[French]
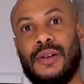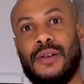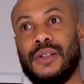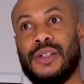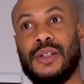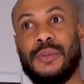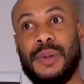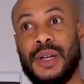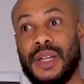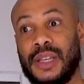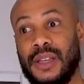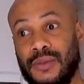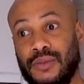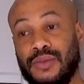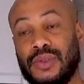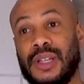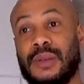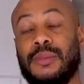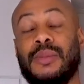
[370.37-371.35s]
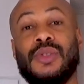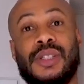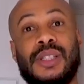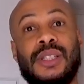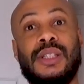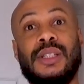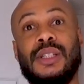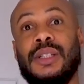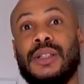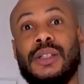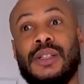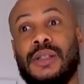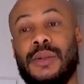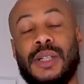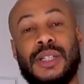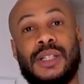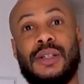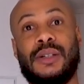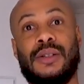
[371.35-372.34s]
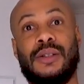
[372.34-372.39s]
Je sais pas qui vous a menti, euh,
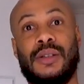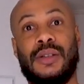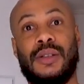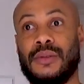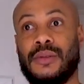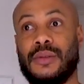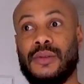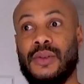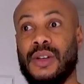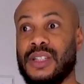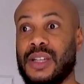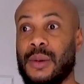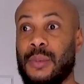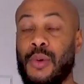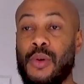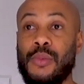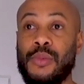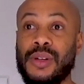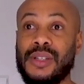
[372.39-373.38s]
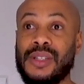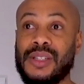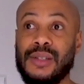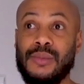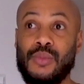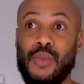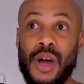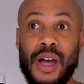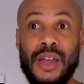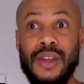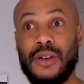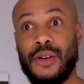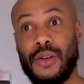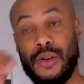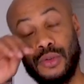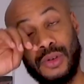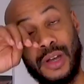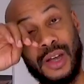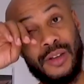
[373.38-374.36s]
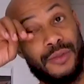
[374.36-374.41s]
machin. Tu vois, ça prend au moins 6 mois, un an.
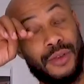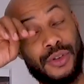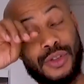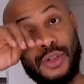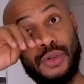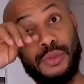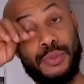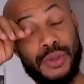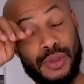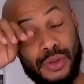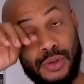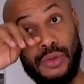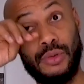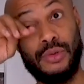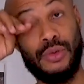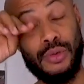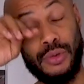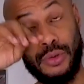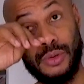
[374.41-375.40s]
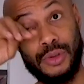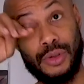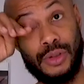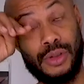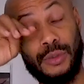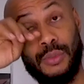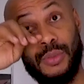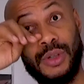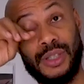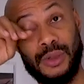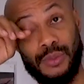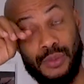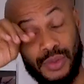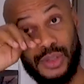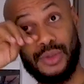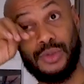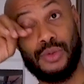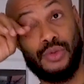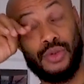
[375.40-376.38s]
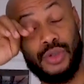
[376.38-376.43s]
En tout cas, influenceur de 2.0, comme moi, c'est
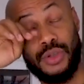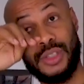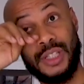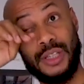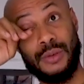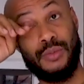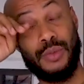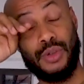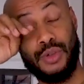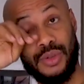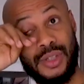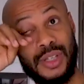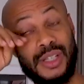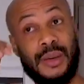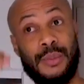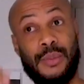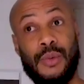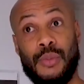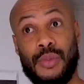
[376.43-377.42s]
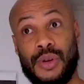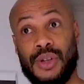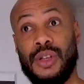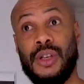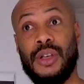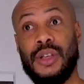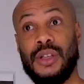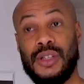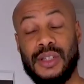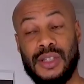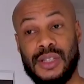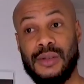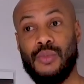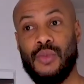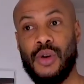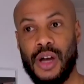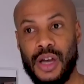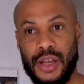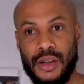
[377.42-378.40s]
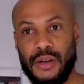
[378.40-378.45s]
ce que j'enseigne. Moi, je sais que ça prend moins 6
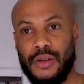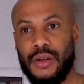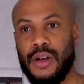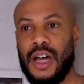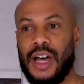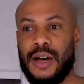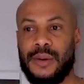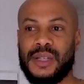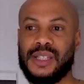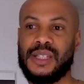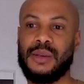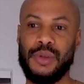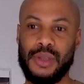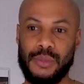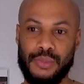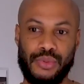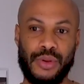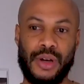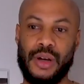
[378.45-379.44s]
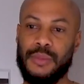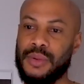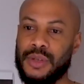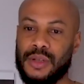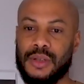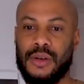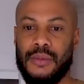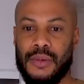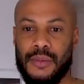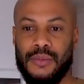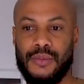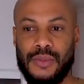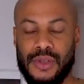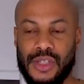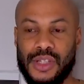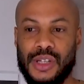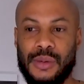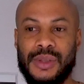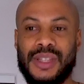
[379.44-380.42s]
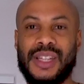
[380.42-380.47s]
mois, un an. Après, ça peut être plus rapide quand même.
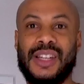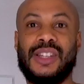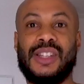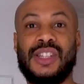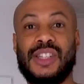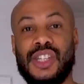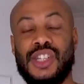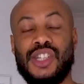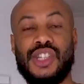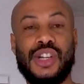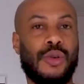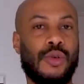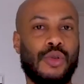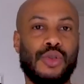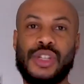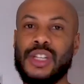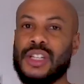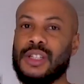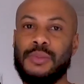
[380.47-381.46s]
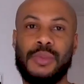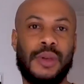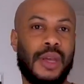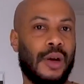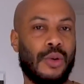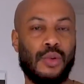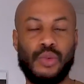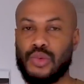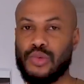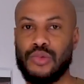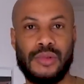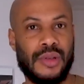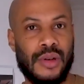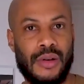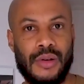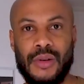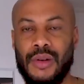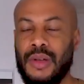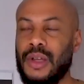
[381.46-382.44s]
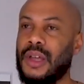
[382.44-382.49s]
Si jamais tu es déjà coach, expert,
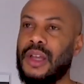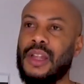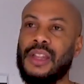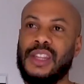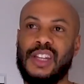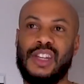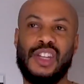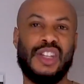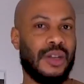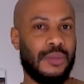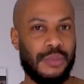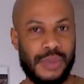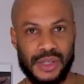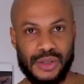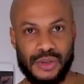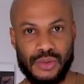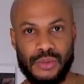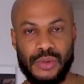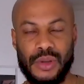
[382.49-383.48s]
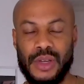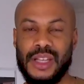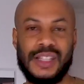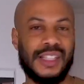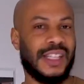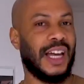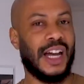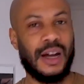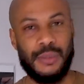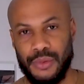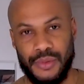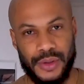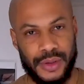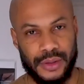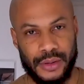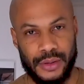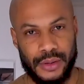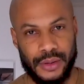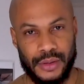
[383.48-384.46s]
consultant, tu as déjà une passion, ça ira plus vite.